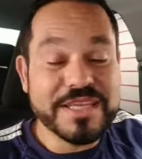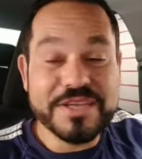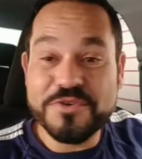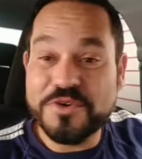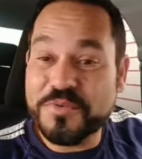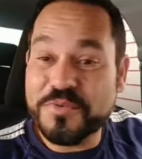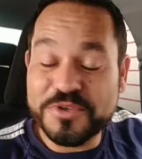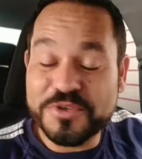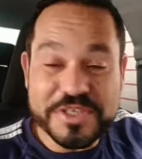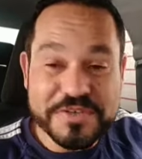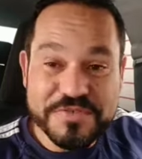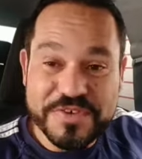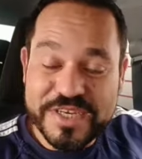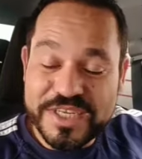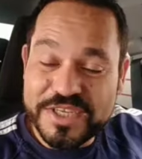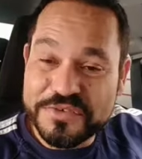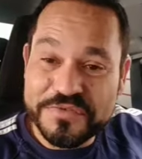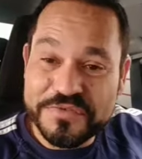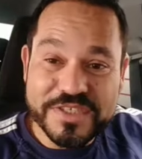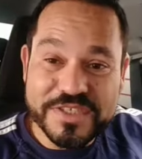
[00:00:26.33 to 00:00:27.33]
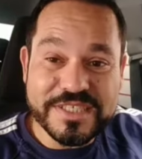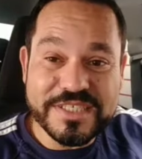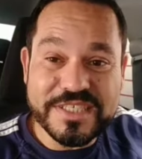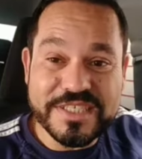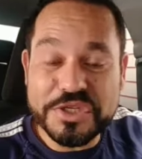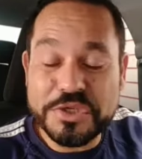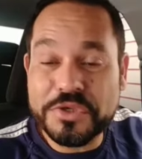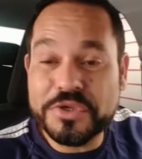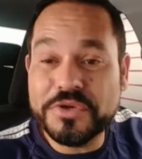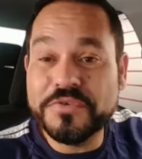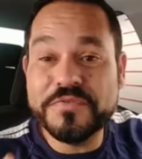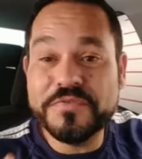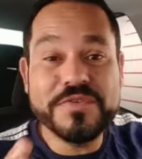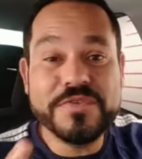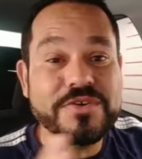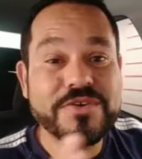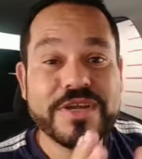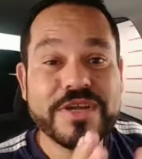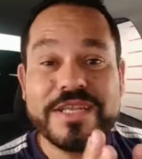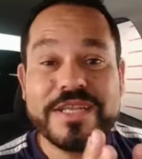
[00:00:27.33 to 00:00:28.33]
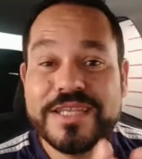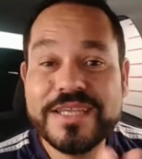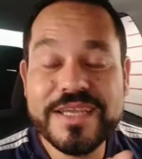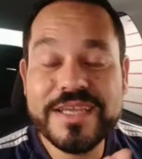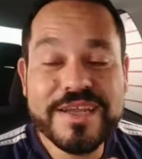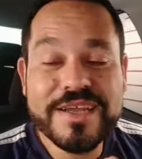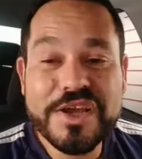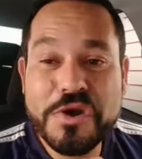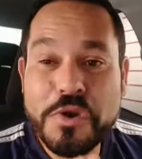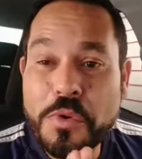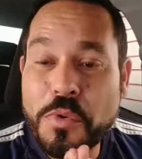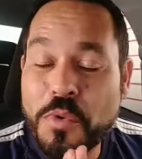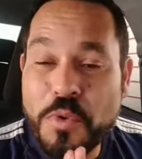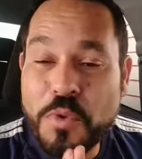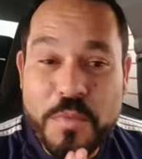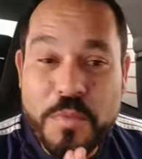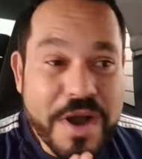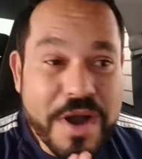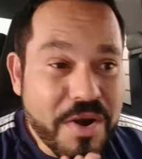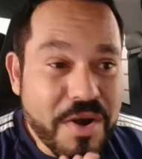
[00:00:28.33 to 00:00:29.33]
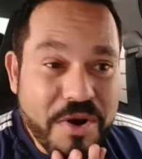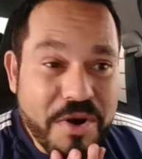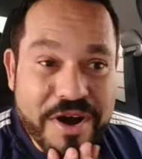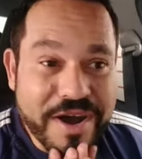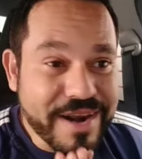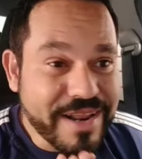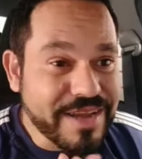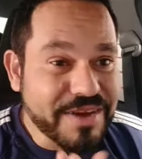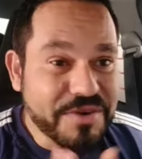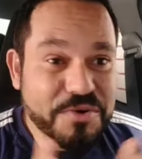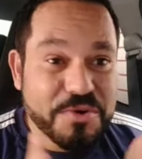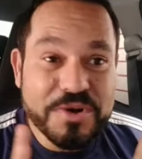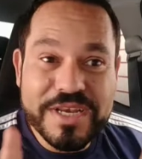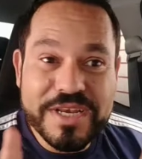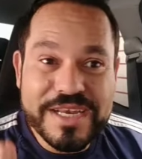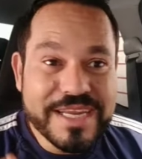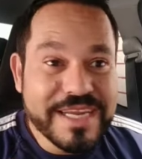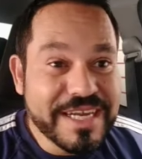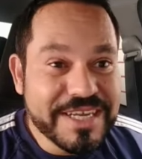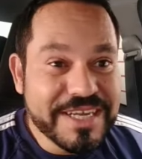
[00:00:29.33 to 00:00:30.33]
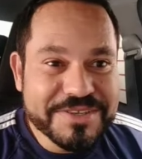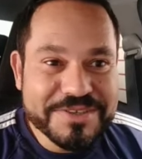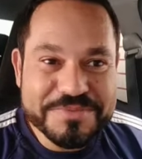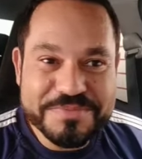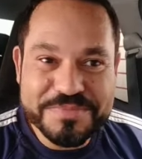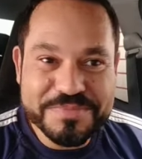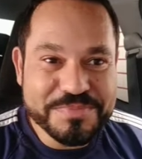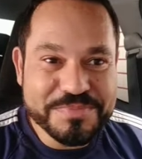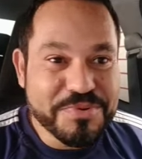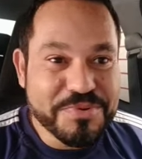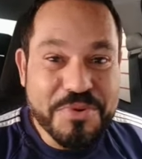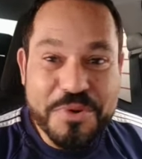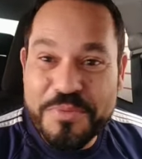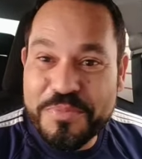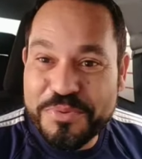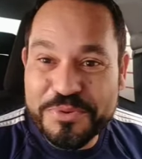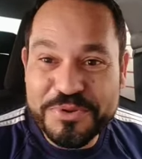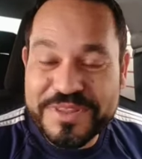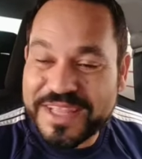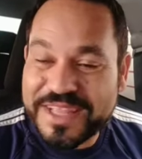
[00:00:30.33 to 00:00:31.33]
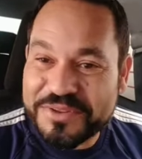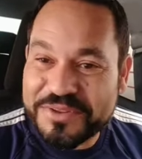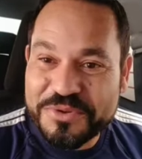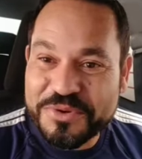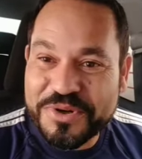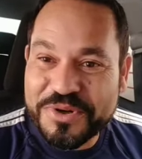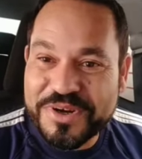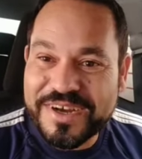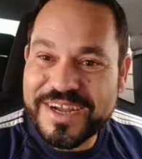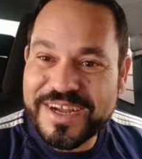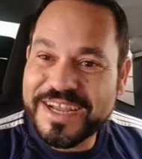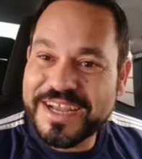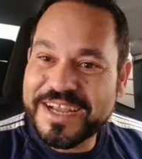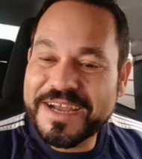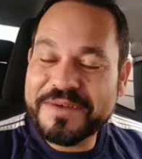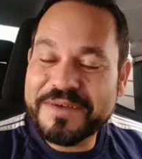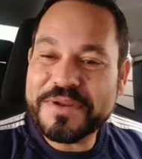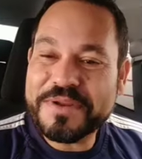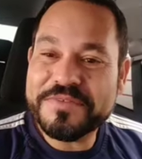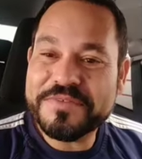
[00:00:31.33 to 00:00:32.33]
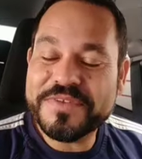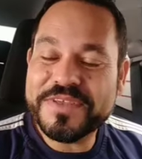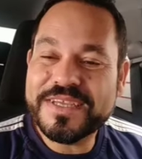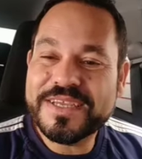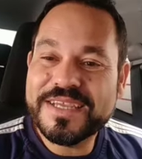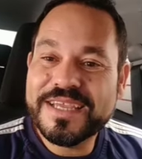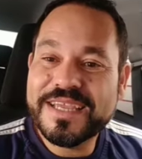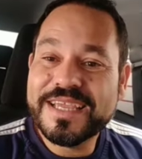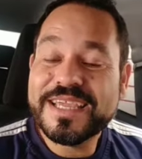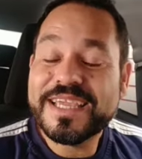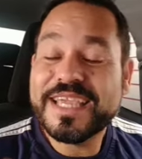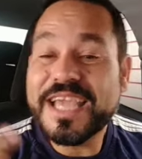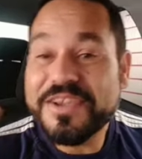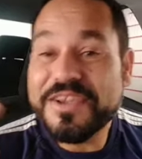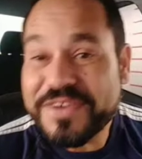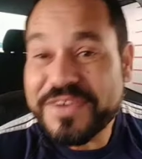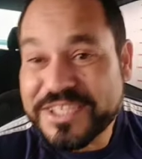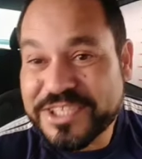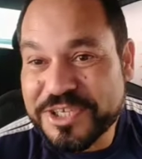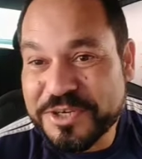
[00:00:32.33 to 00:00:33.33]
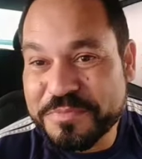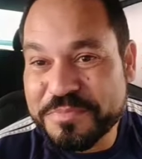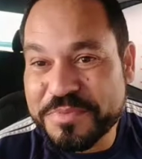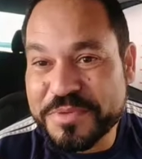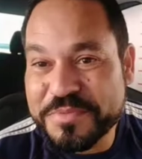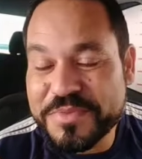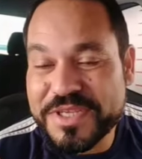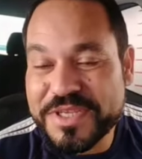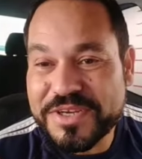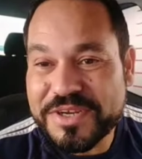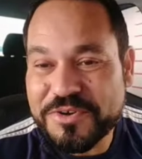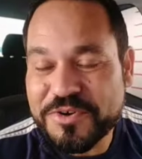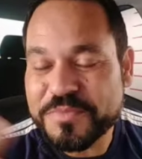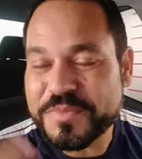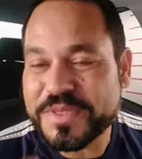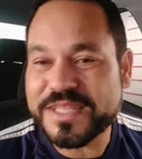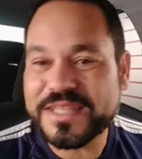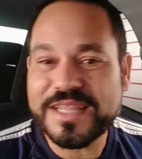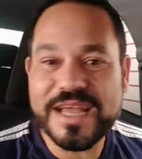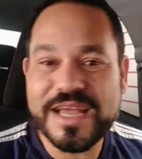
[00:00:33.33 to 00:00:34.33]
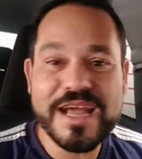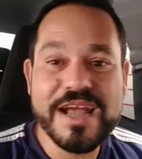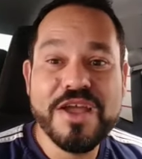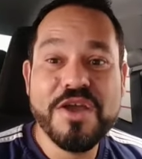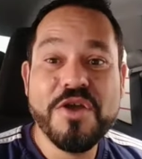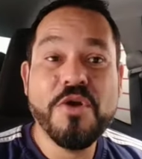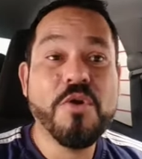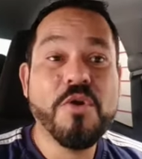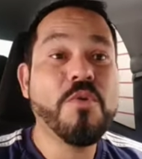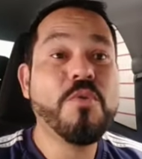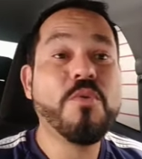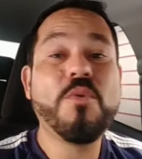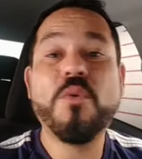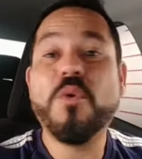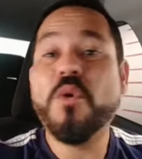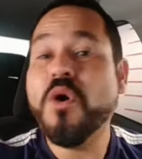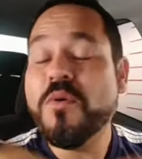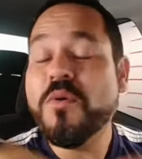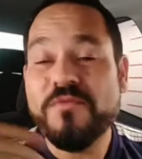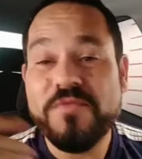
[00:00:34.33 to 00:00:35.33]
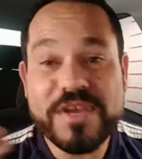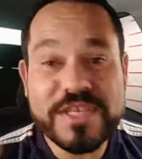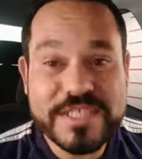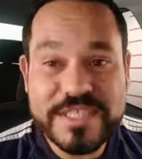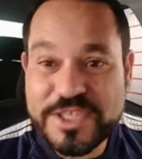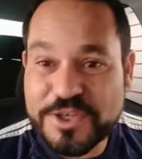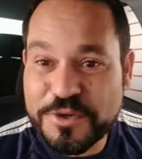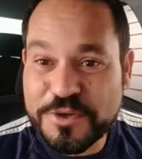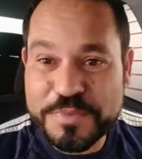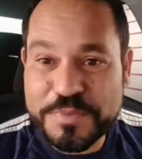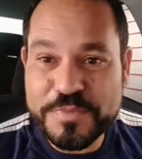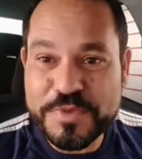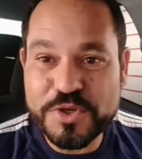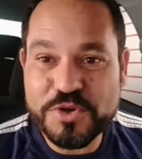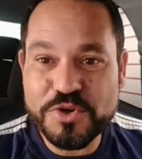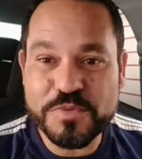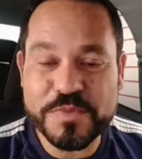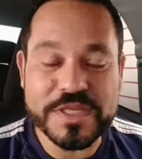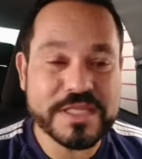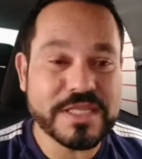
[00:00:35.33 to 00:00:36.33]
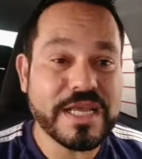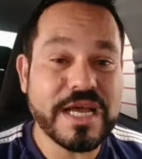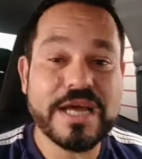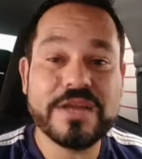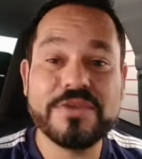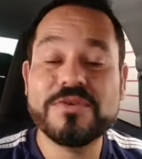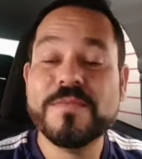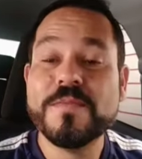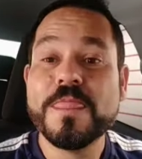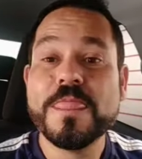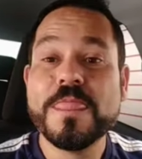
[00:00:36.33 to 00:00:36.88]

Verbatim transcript: como eu já falei no vídeo anterior, eu fico ali uma hora olhando o computador para ver quem vai ser o primeiro a comentar, como vai ser o primeiro comentário.